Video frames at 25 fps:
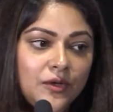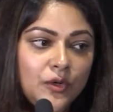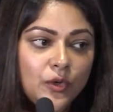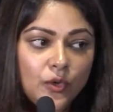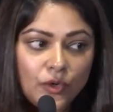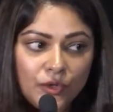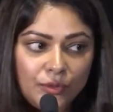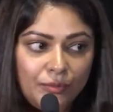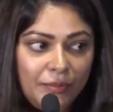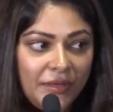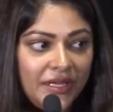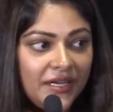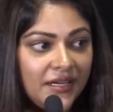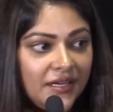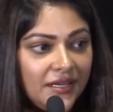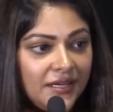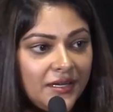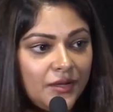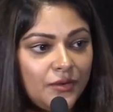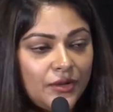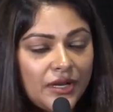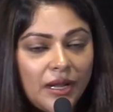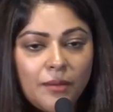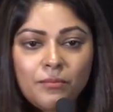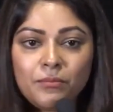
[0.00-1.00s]
ரோடு
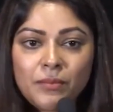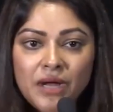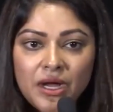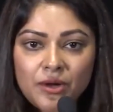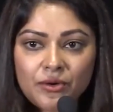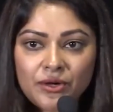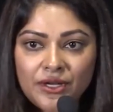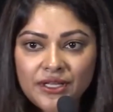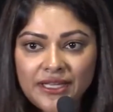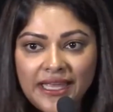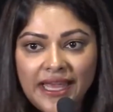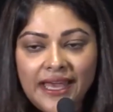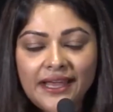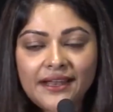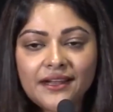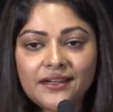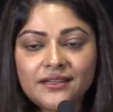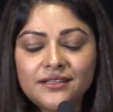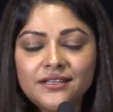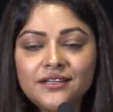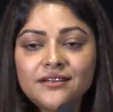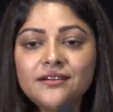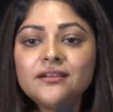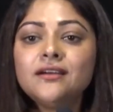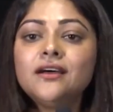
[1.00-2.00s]
பெருக்கிற ஒரு அம்மாவோட
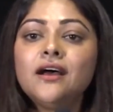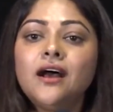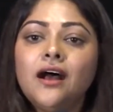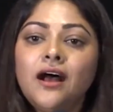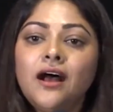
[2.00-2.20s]
கேரக்டர்